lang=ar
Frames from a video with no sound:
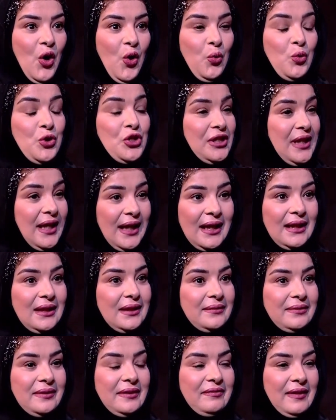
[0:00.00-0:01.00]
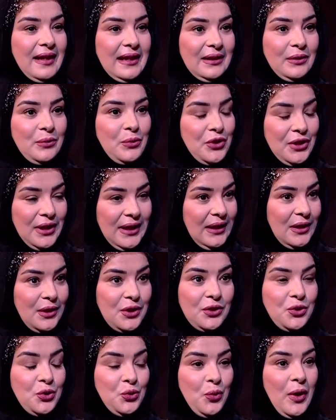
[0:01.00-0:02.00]
واشتغلت في الفن واشتغلت
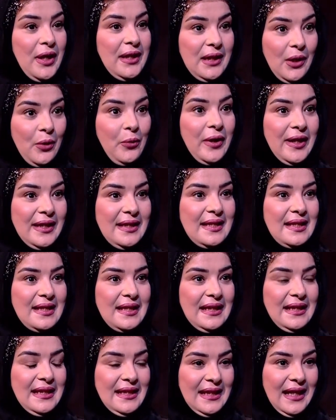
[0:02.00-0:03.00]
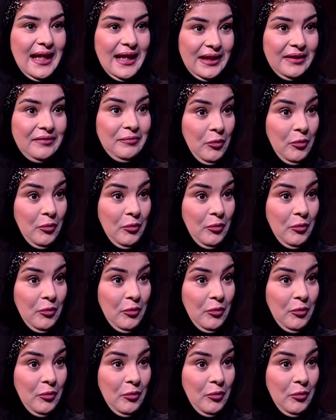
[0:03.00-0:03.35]
شويه كويسين يعني